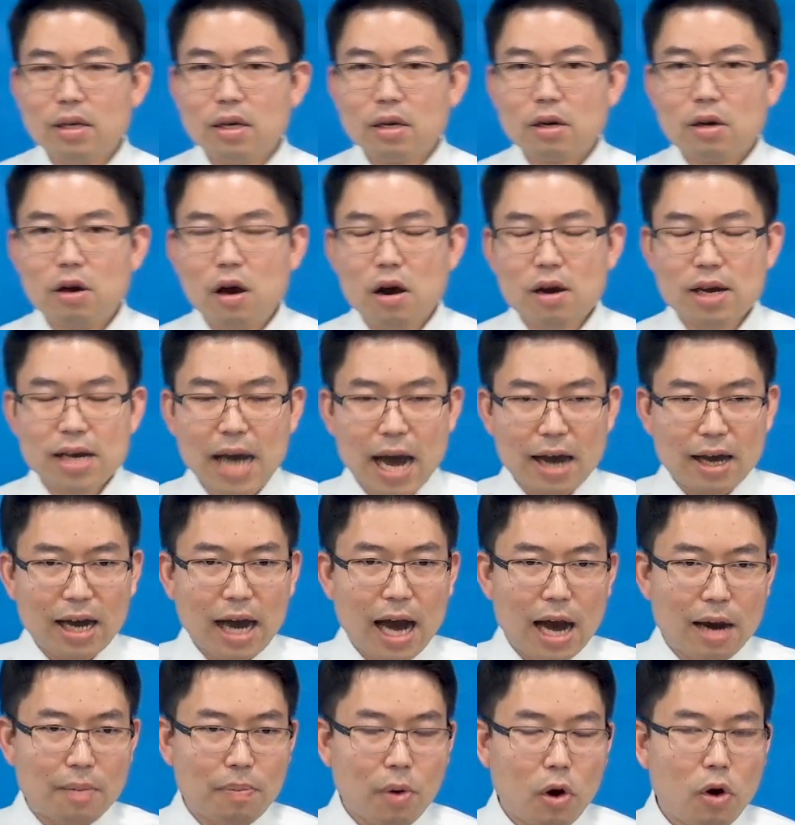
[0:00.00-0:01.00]
ก็กัก
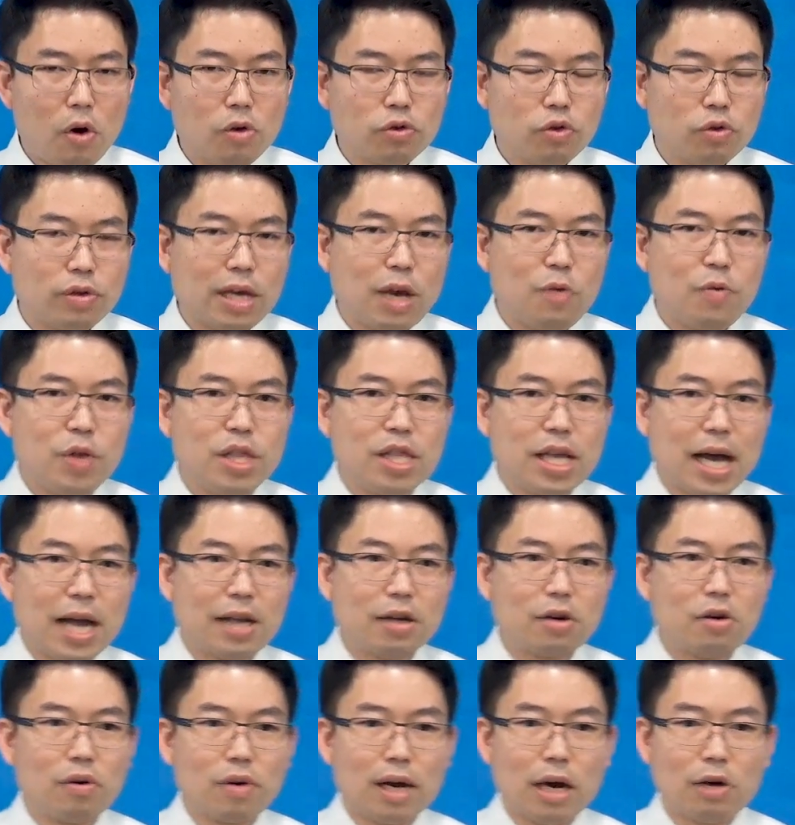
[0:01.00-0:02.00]
ขังพระองค์อยู่ในวิญญาณ
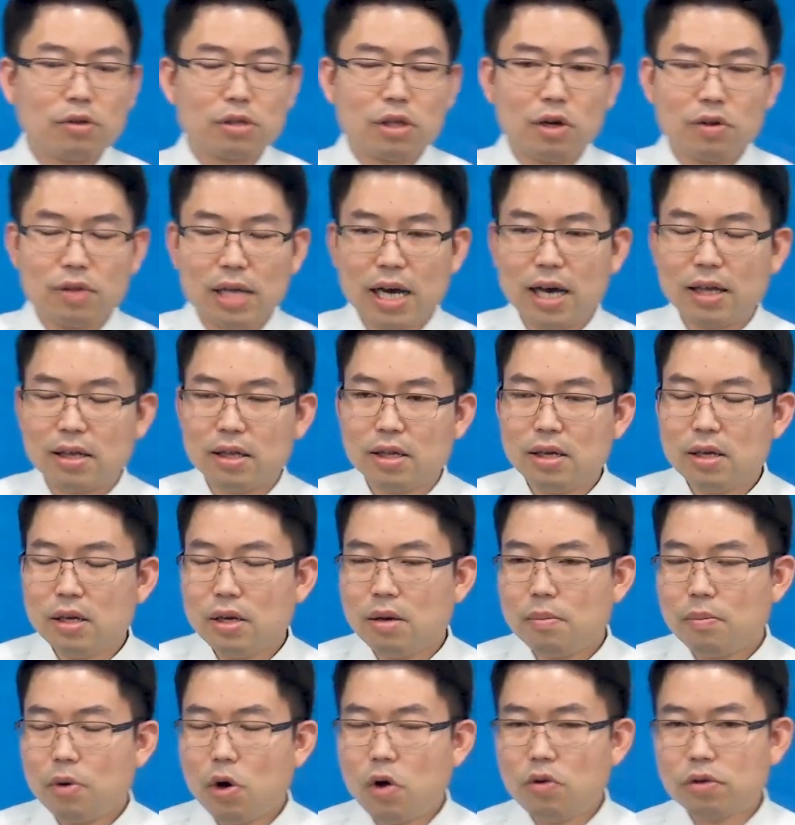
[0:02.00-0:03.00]
ของเราเท่านั้น
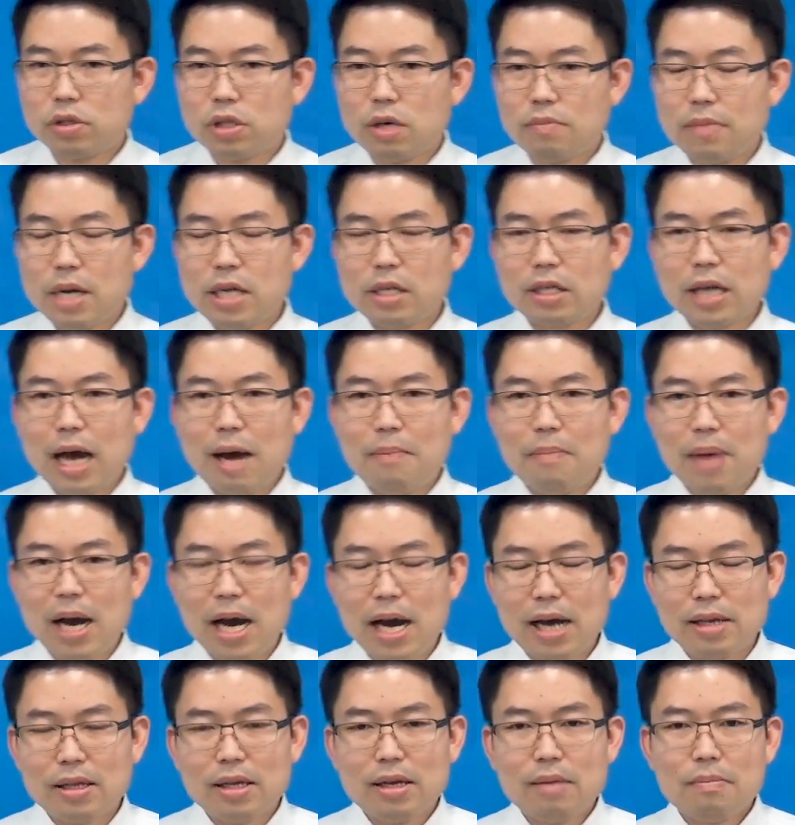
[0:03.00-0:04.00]
พระองค์จึงไม่สามา
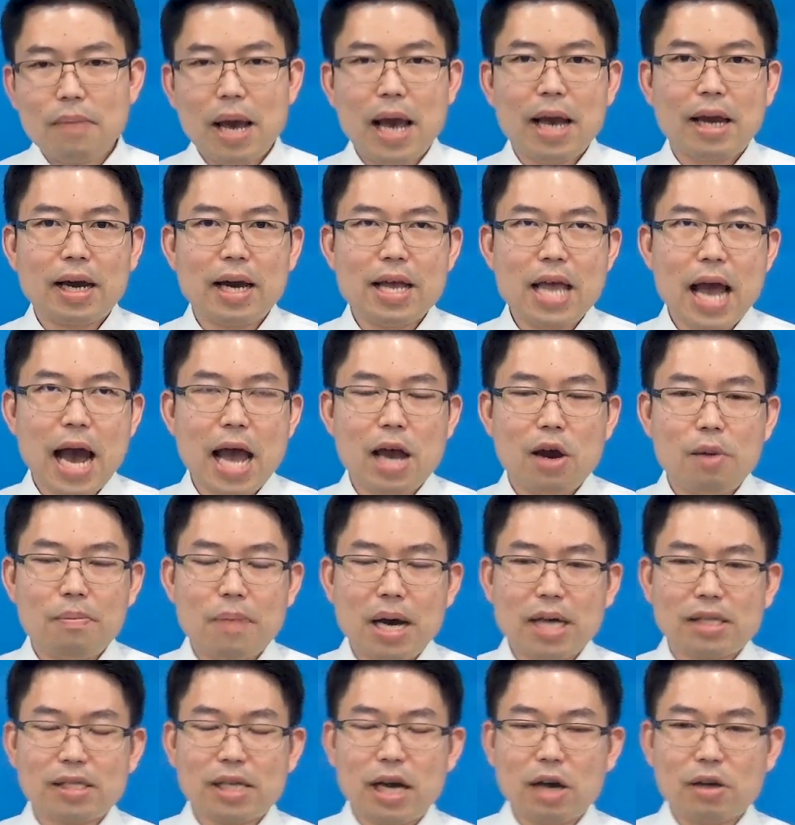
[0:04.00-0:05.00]
รถแผ่ขยายออก
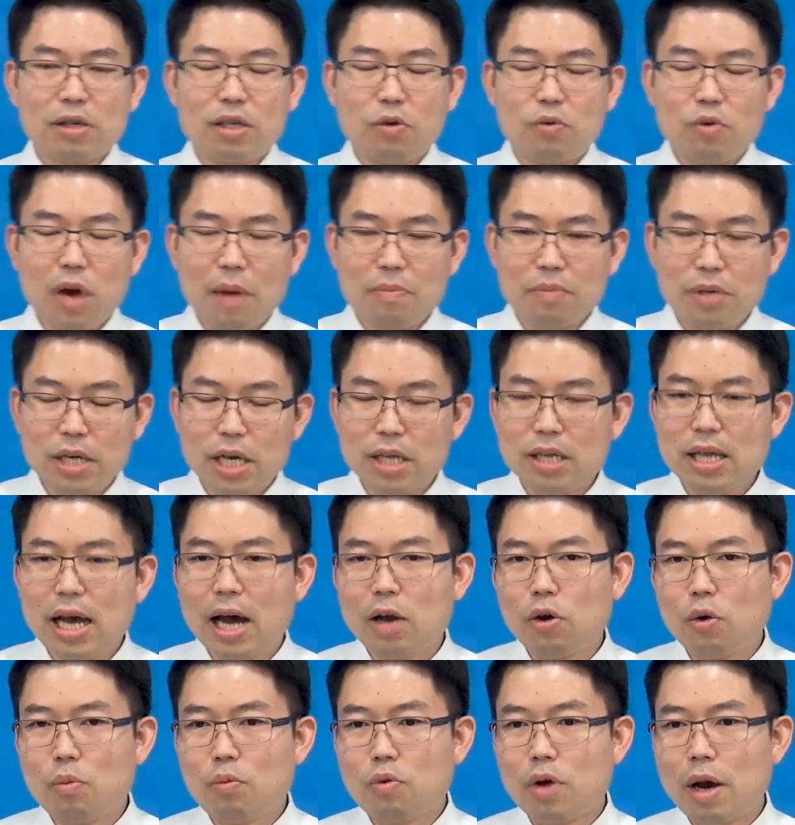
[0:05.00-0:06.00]
มาจากความคิดอา
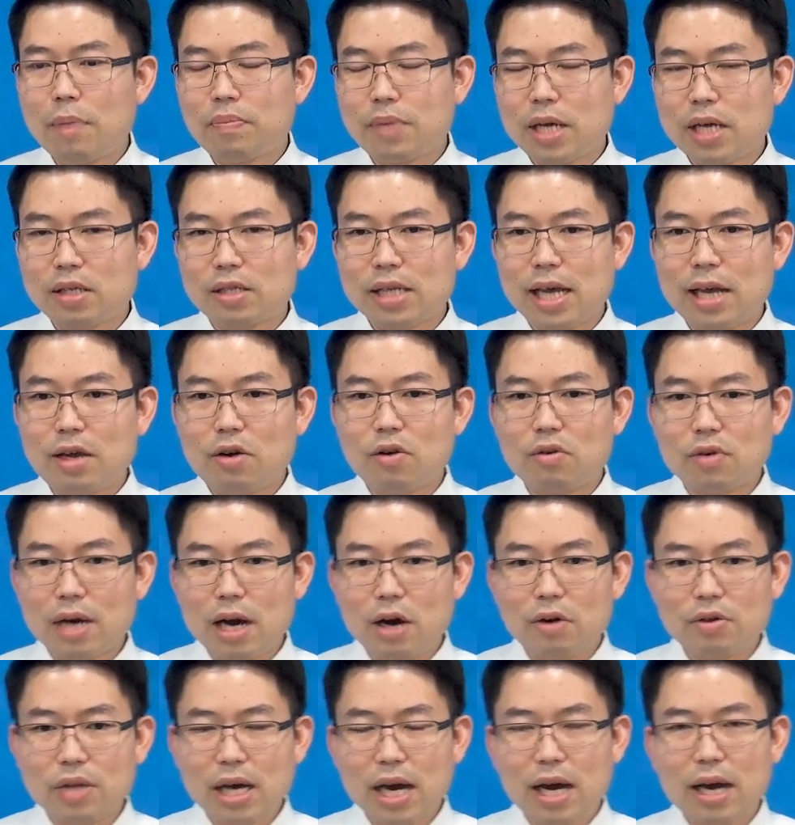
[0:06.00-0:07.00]
รมณ์ความตั้งใจของ
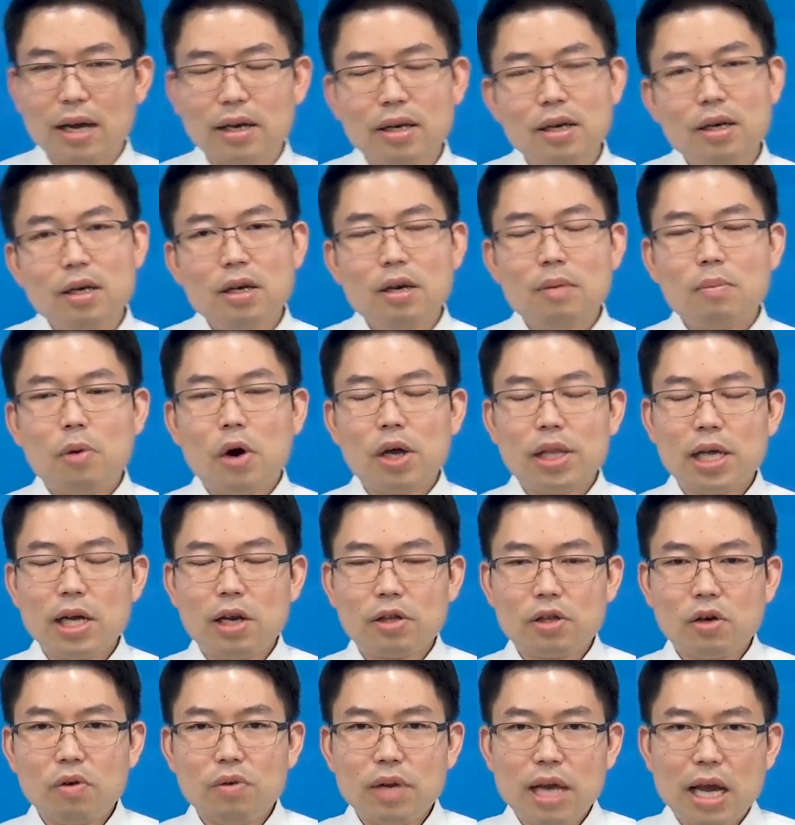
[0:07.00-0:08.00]
เราได้เพราะนั้น
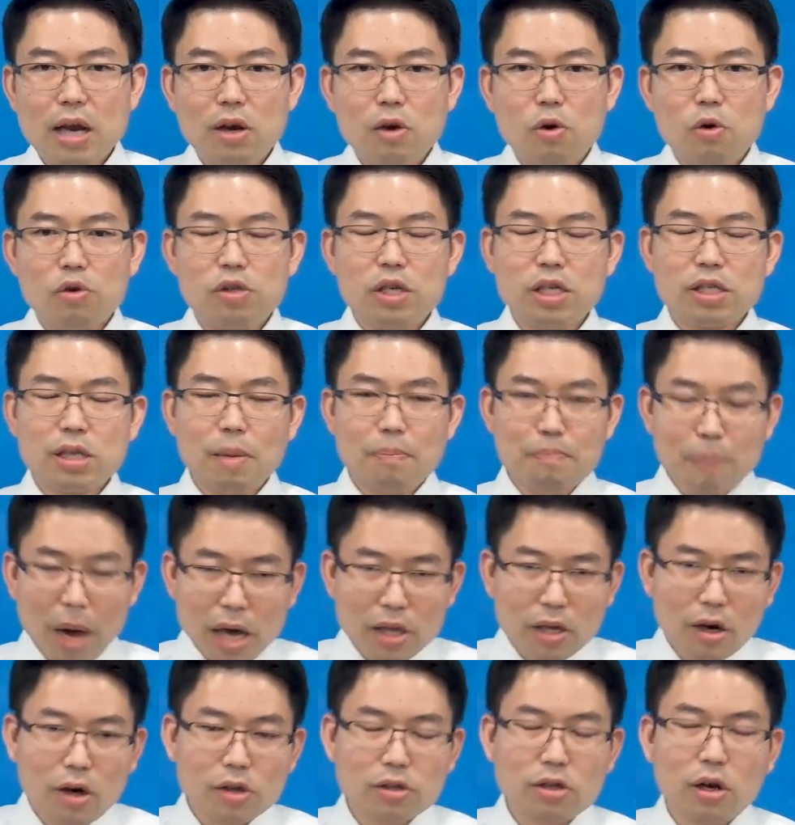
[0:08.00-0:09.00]
เราต้องเรียนรู้ที่จะเปิ
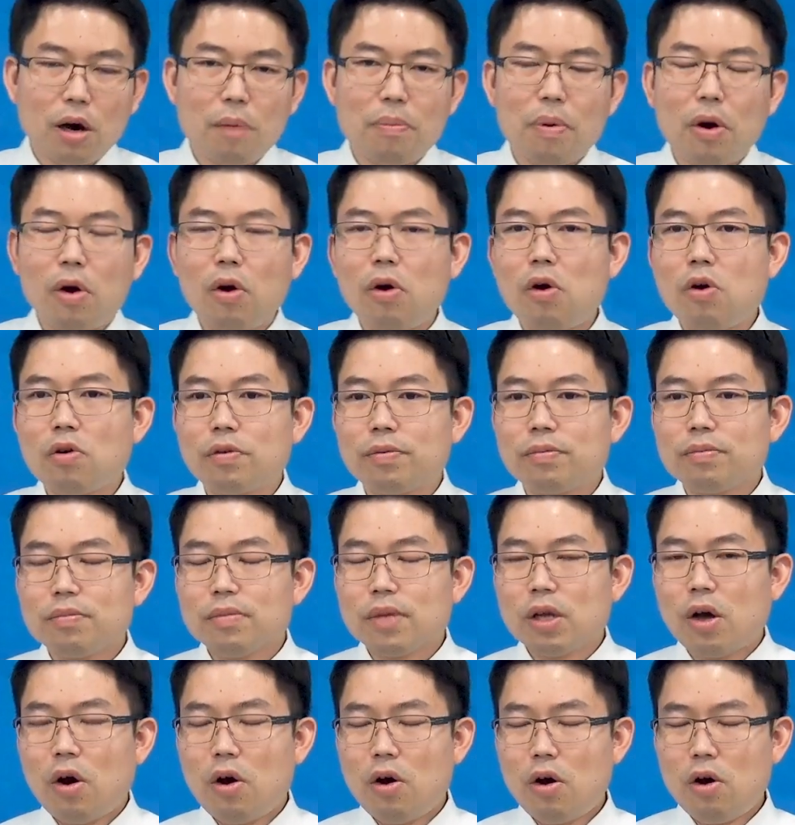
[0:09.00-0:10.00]
ดออกต่อพระองค์
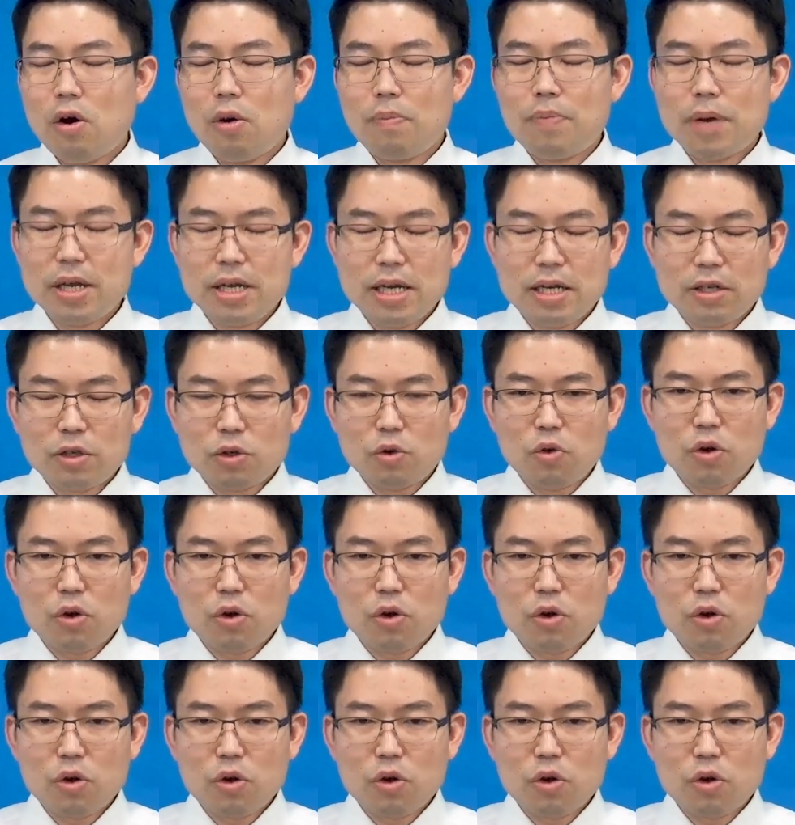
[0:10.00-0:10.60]
พระเยซู